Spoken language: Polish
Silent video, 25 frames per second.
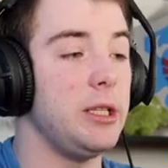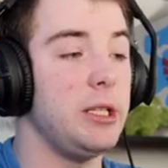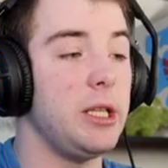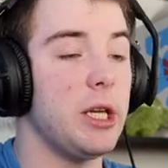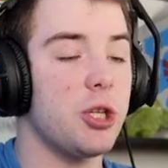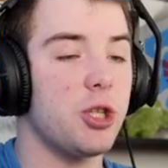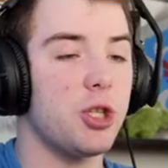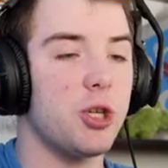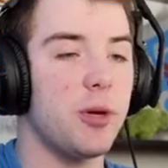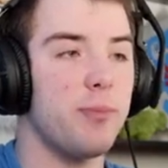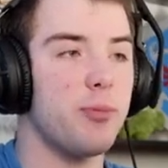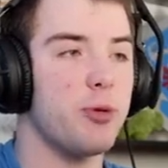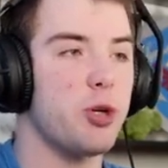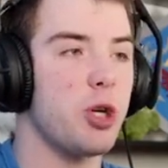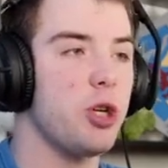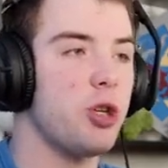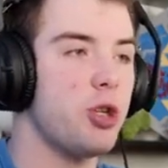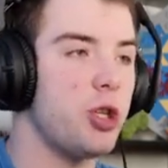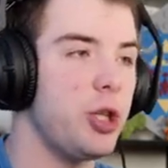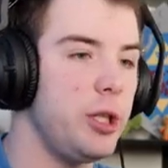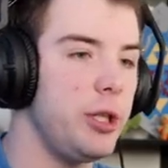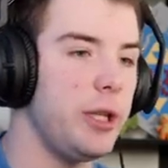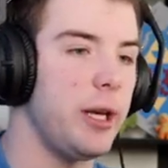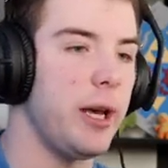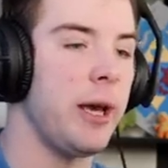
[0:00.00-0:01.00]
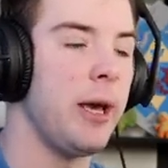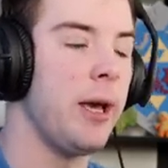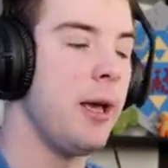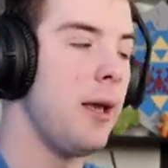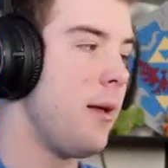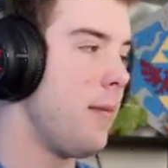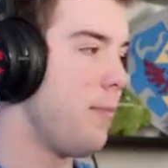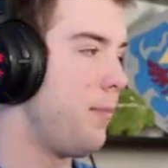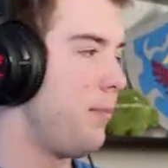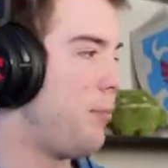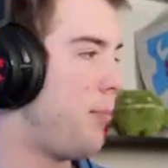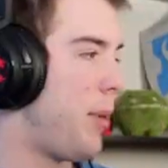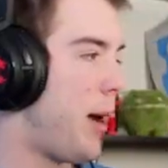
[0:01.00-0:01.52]
jeszcze przeżyje
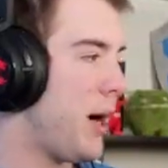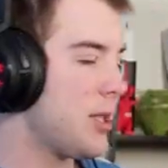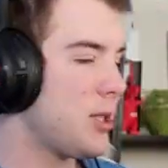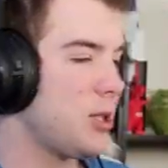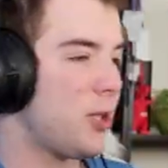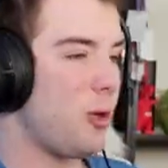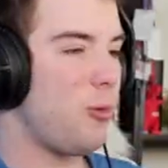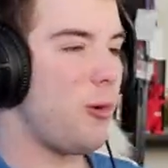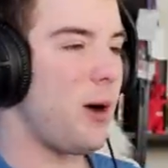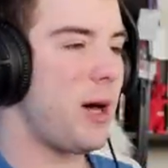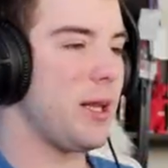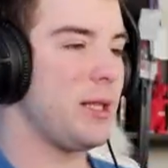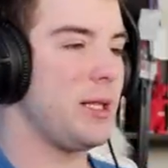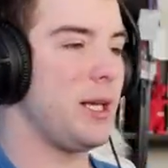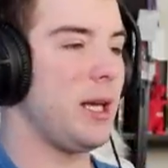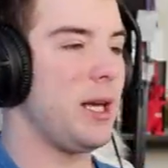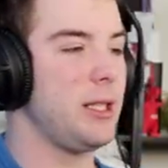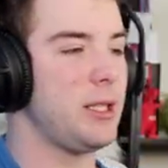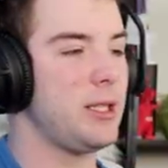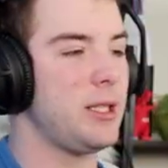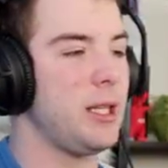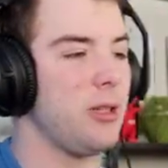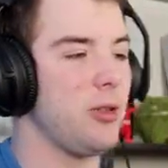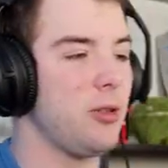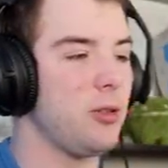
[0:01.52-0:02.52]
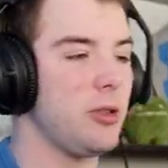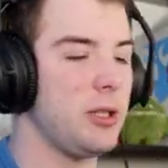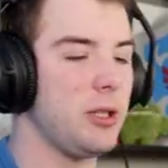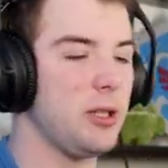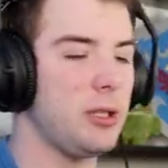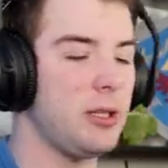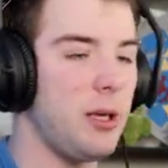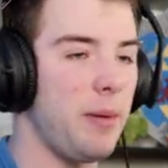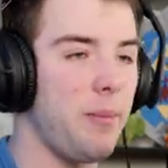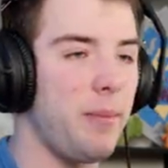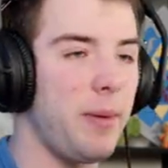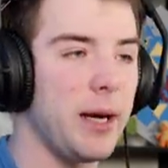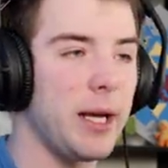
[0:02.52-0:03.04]
Bardzo ładnie, ej serio, te,
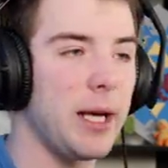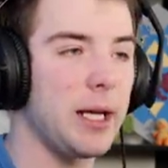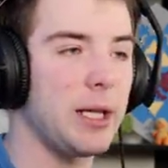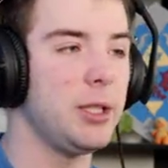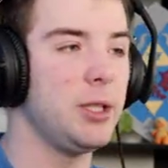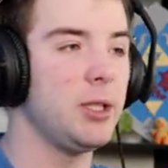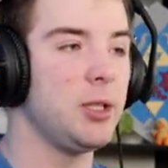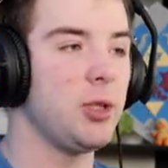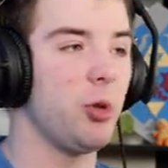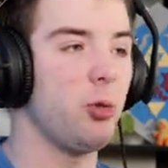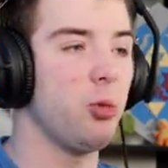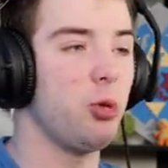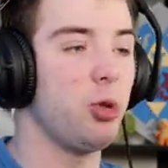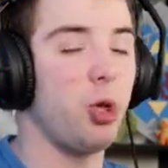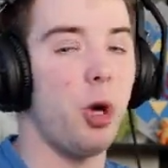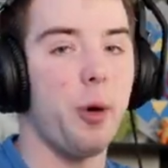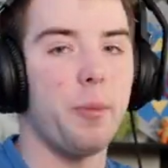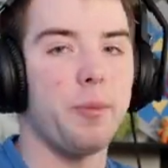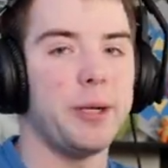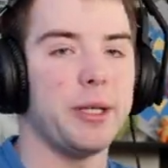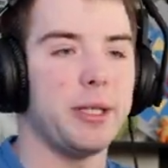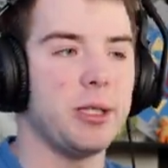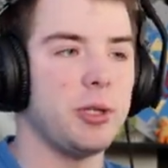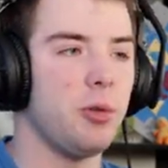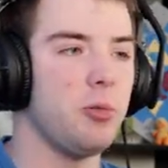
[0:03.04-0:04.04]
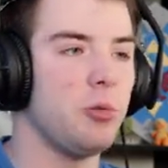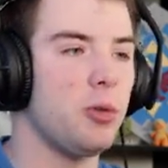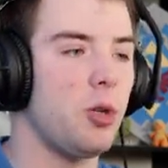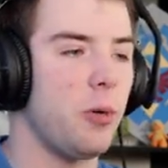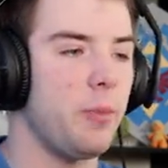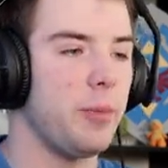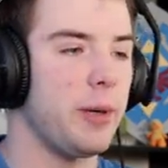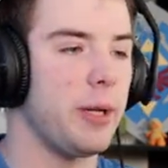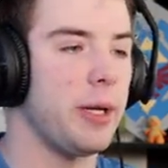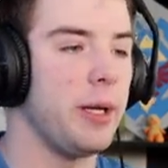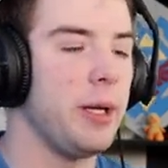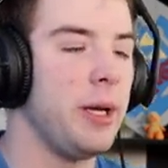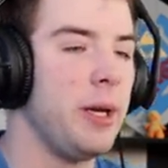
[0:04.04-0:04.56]
te baraki są dobre, są
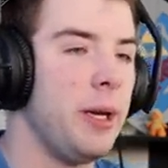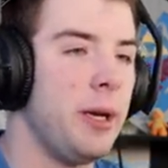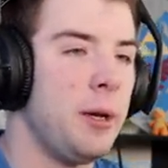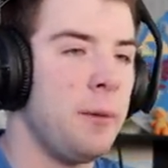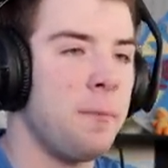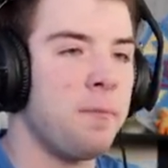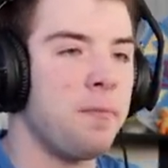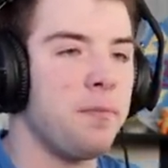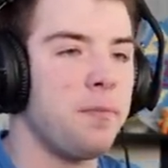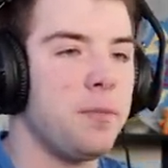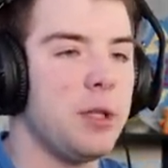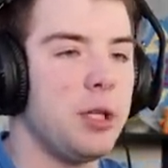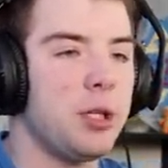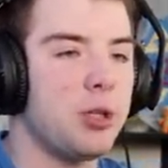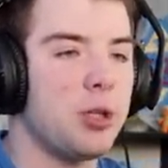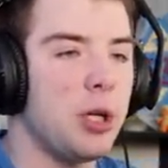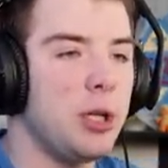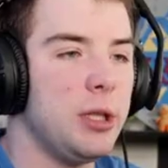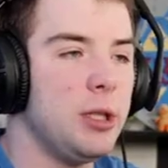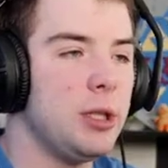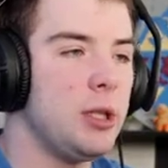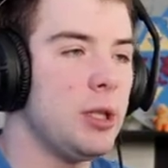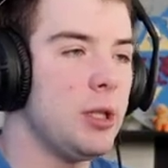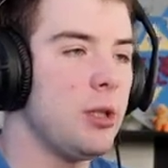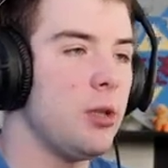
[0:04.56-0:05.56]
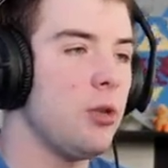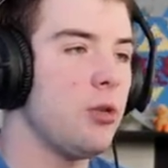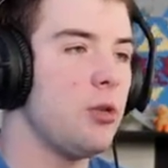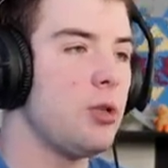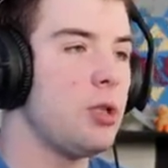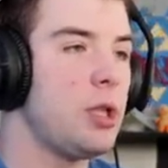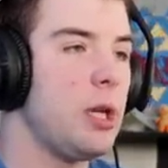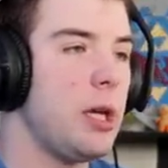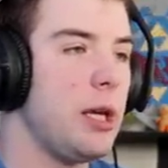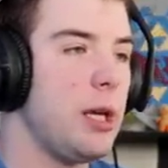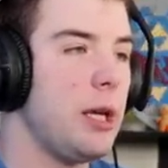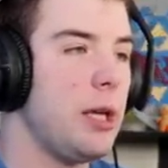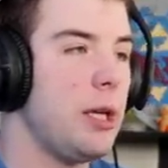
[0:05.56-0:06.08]
dobre jeżeli tylko
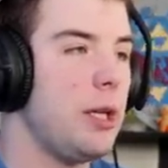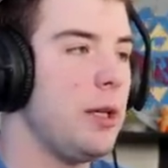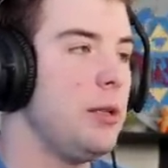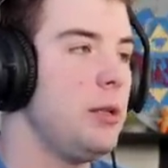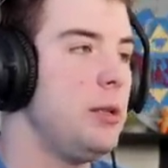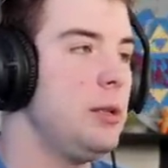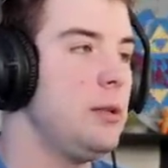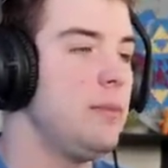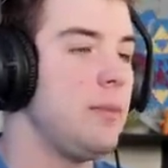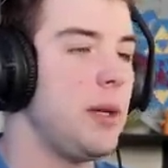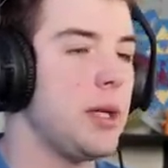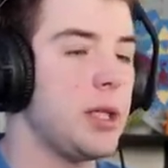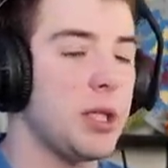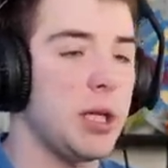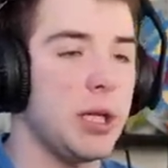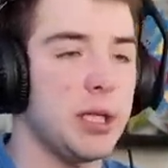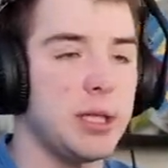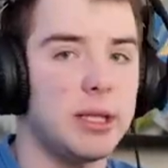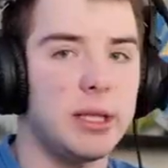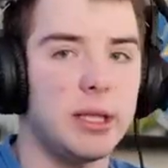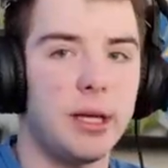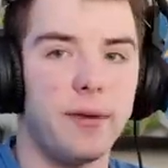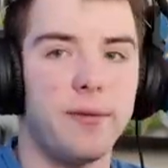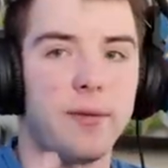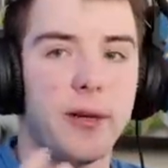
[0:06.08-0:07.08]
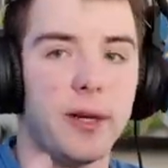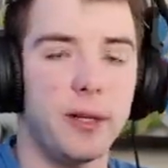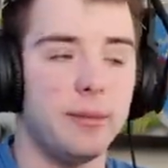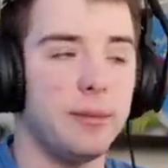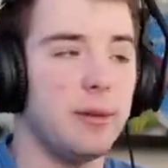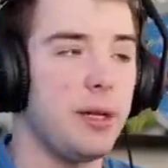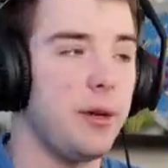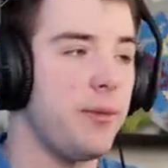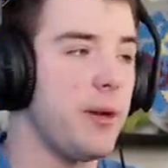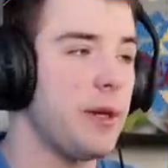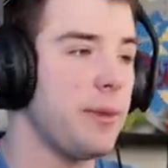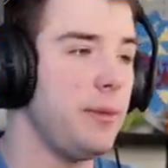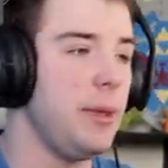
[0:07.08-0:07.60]
się ma czas na, far
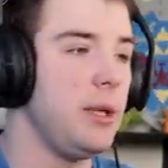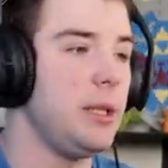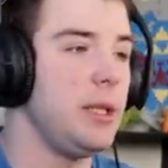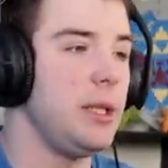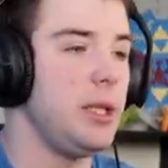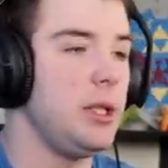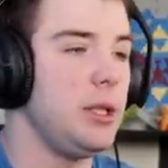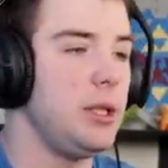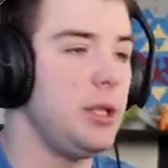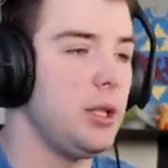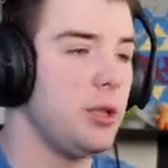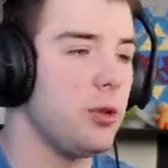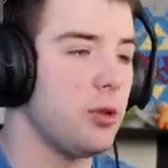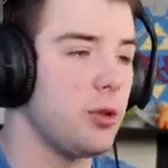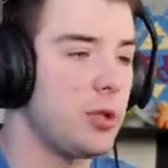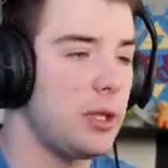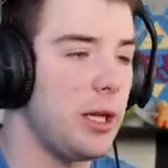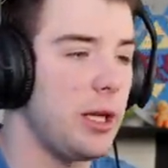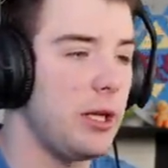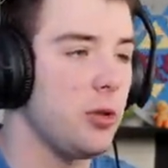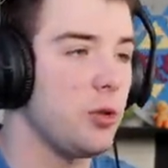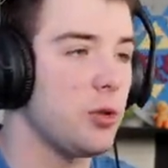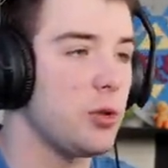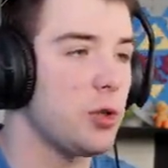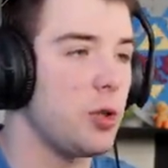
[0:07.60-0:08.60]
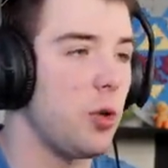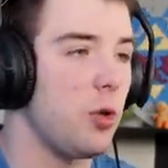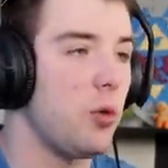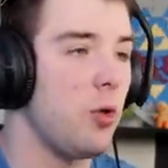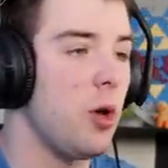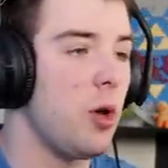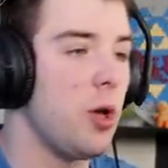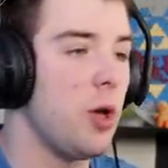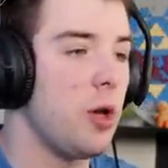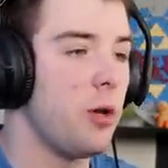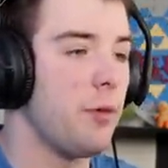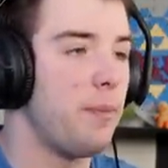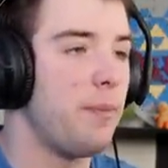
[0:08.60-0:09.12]
na farmienie ich, to serio są
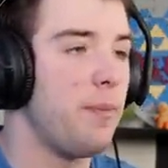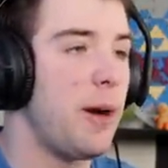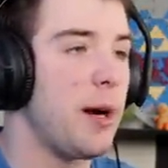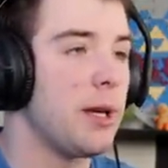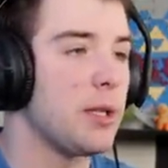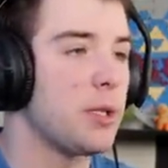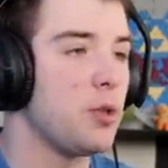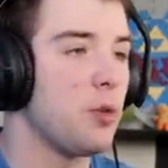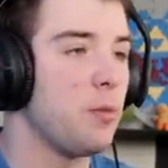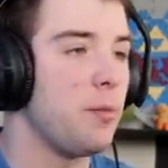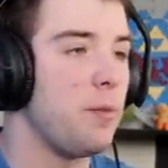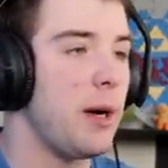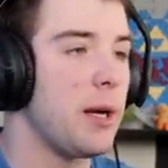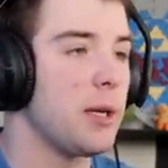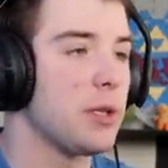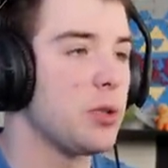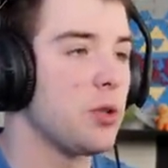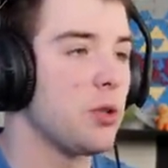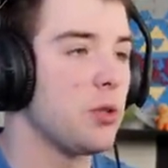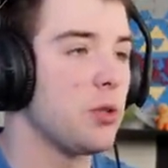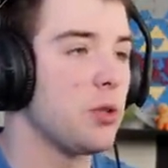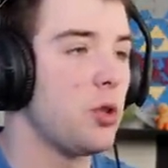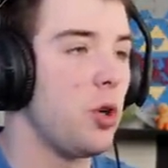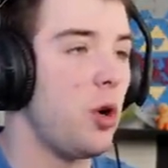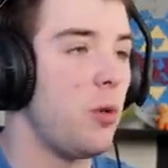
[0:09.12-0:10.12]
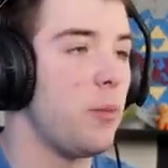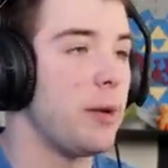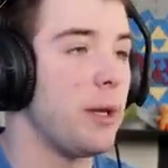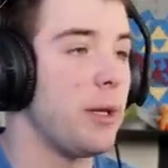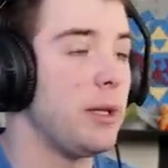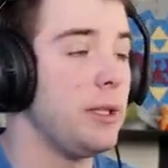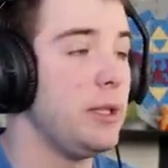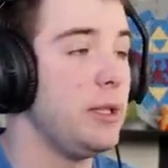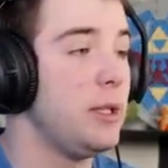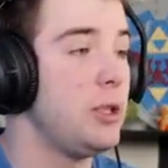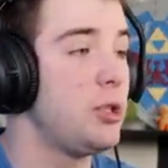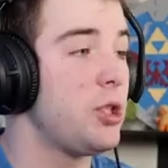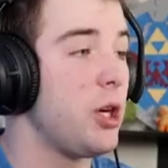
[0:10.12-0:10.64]
bardzo, bardzo dobre.
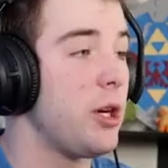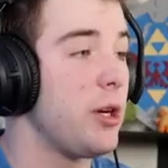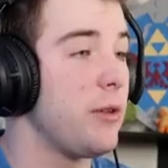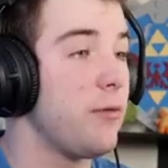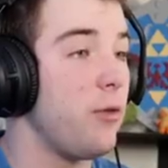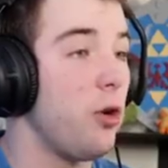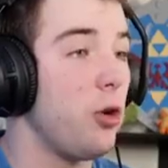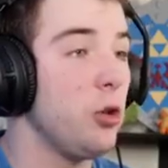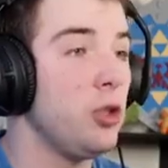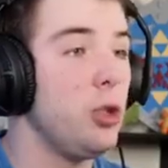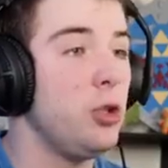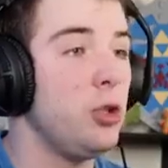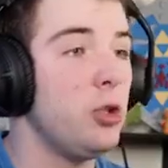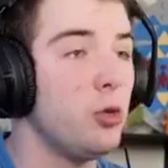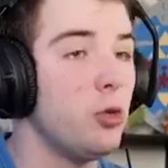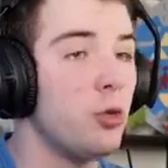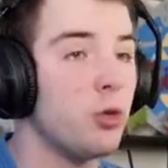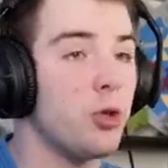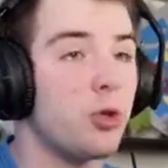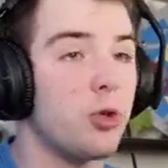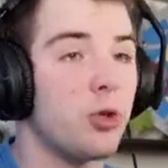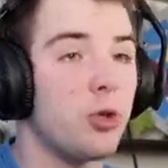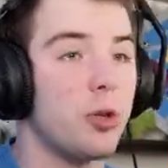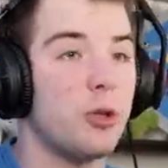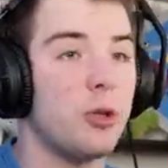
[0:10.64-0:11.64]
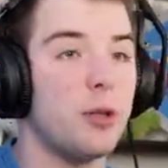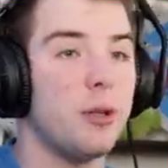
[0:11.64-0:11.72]
I czerwoni już